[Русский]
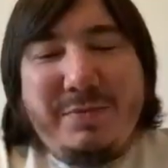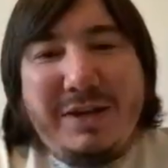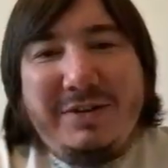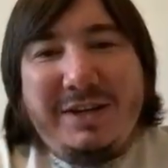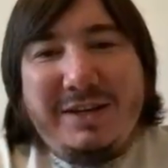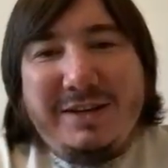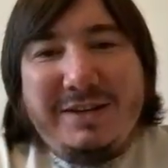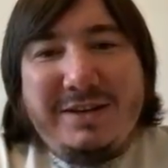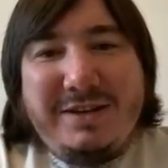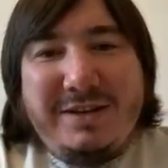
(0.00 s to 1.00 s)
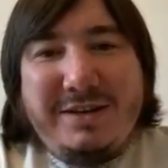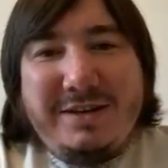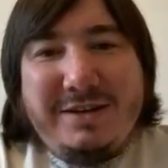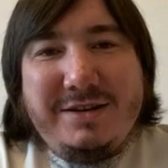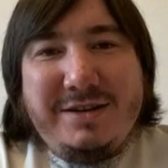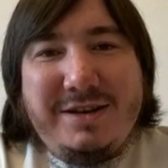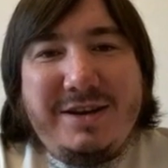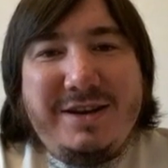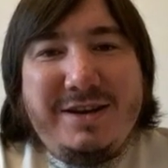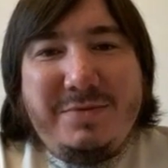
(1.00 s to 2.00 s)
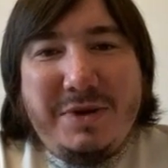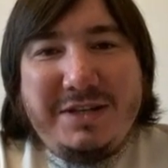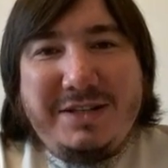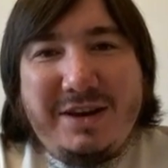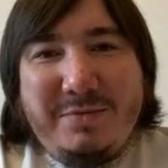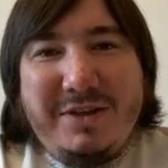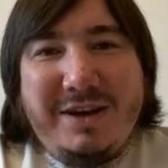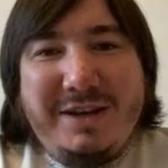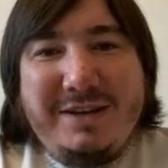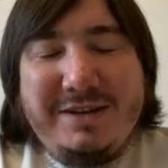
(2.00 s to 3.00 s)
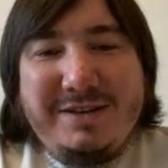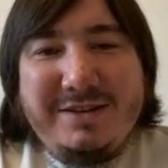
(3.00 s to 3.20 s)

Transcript: половина месяца Рамадана.